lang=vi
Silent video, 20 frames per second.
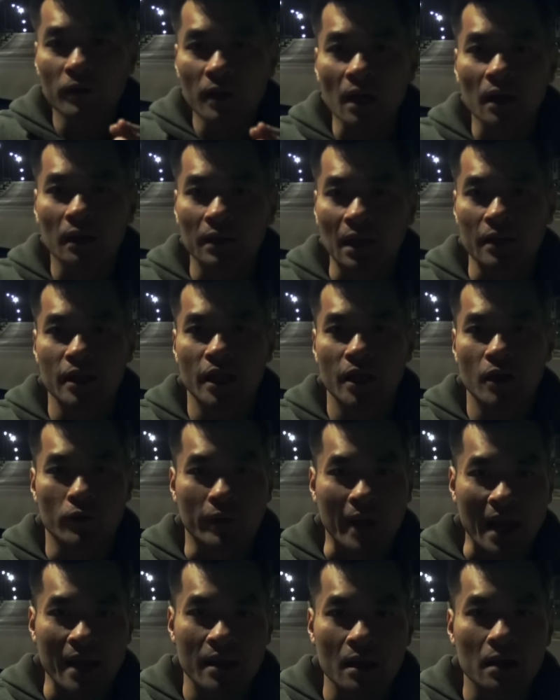rất là nhiều
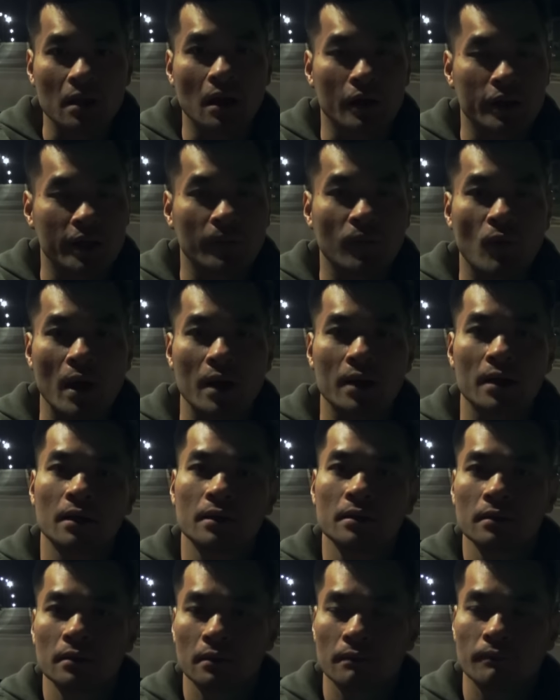kẻ giết người trong quá khứ.
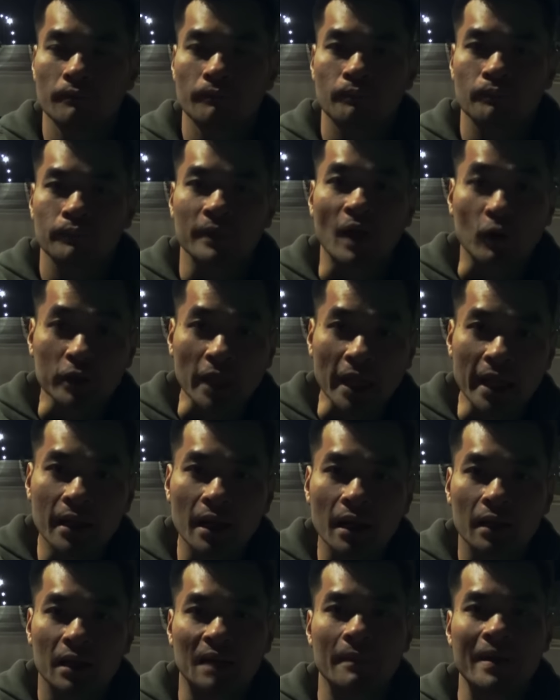Đầu tiên
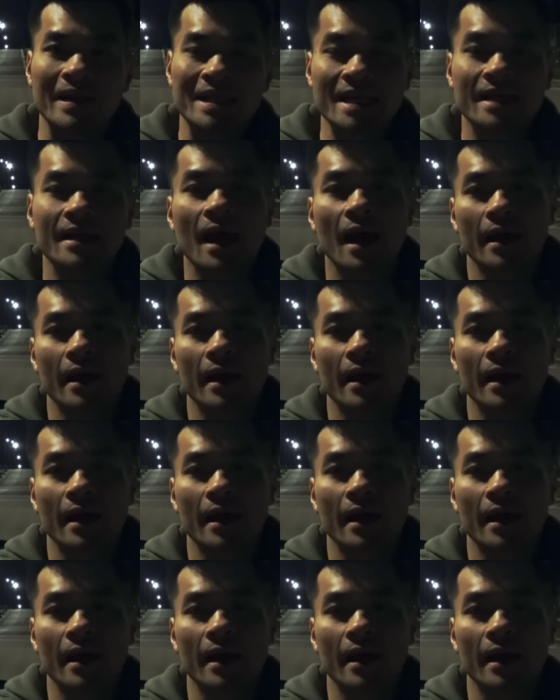á, là BTK.